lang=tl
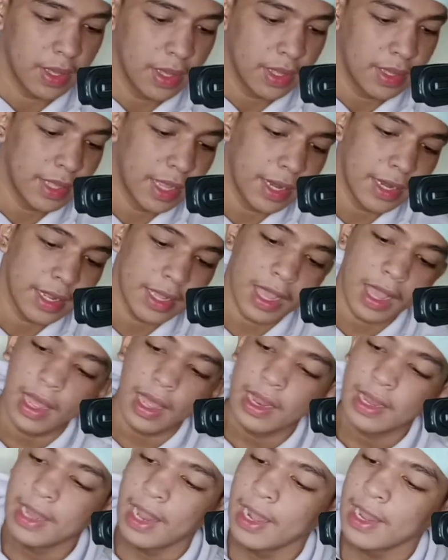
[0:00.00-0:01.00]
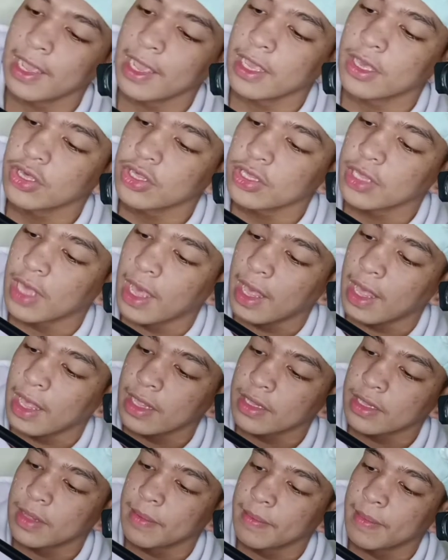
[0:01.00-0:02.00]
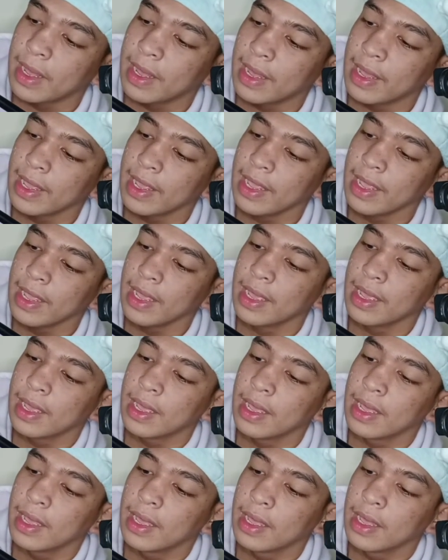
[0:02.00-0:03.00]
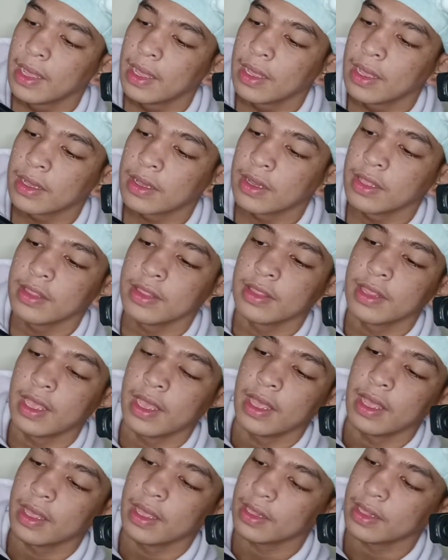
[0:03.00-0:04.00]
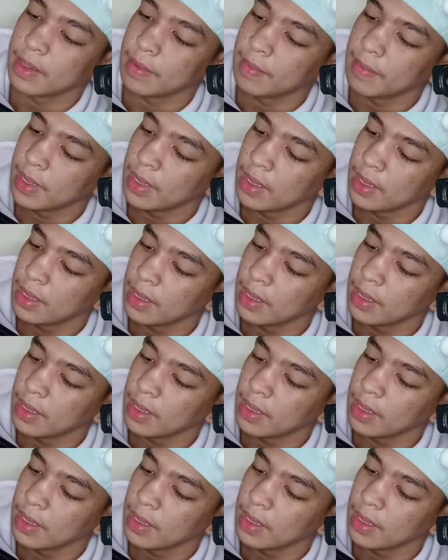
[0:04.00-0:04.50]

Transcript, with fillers: Dali ka, ilalagay ka siya sa may kanda, eh, sa may